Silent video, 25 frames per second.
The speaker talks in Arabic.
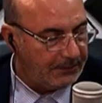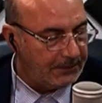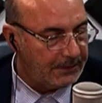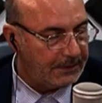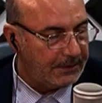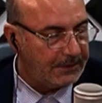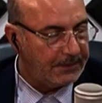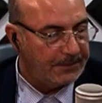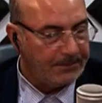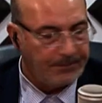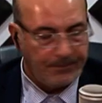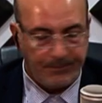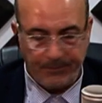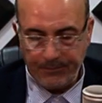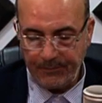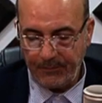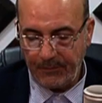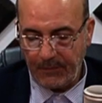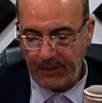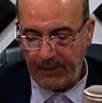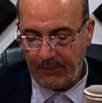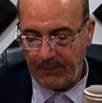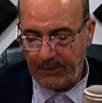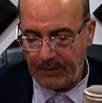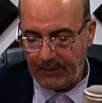فيك
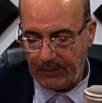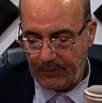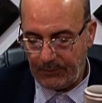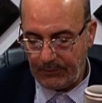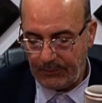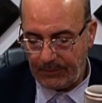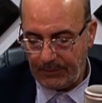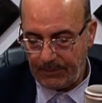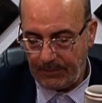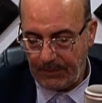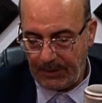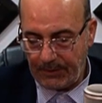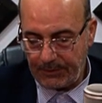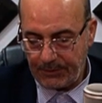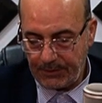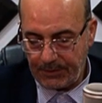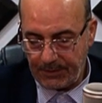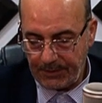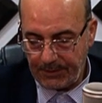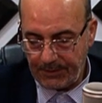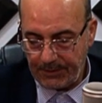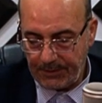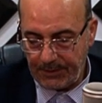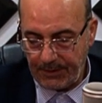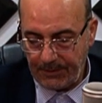تفضل لو سمحت
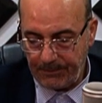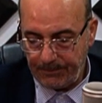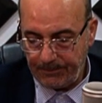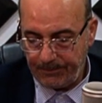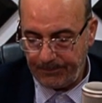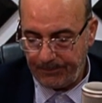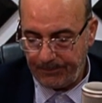شيخ نعم